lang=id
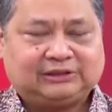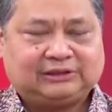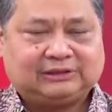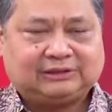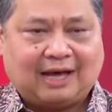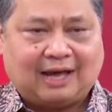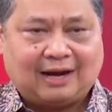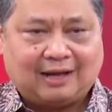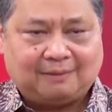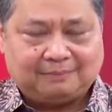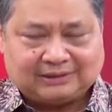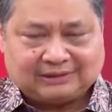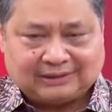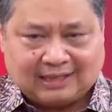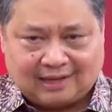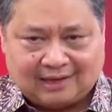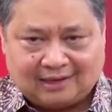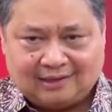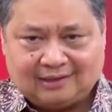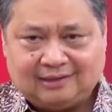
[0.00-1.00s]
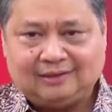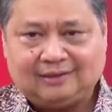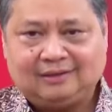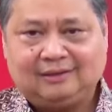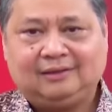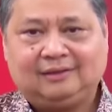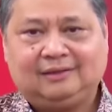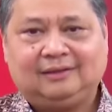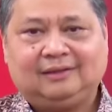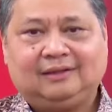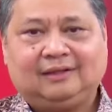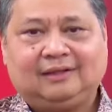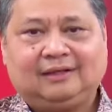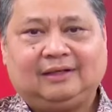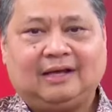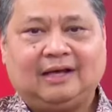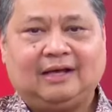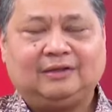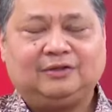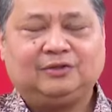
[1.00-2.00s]
skala besar,
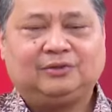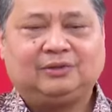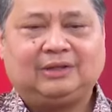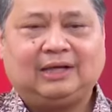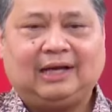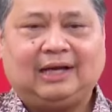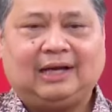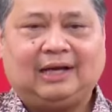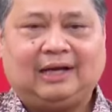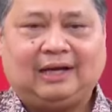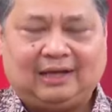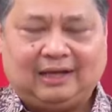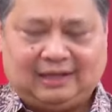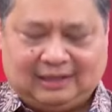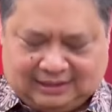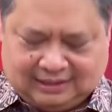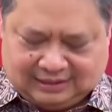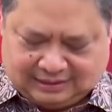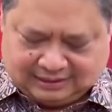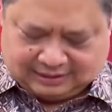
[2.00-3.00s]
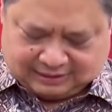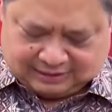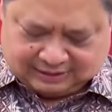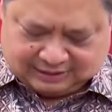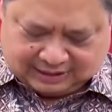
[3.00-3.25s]
dan juga eh,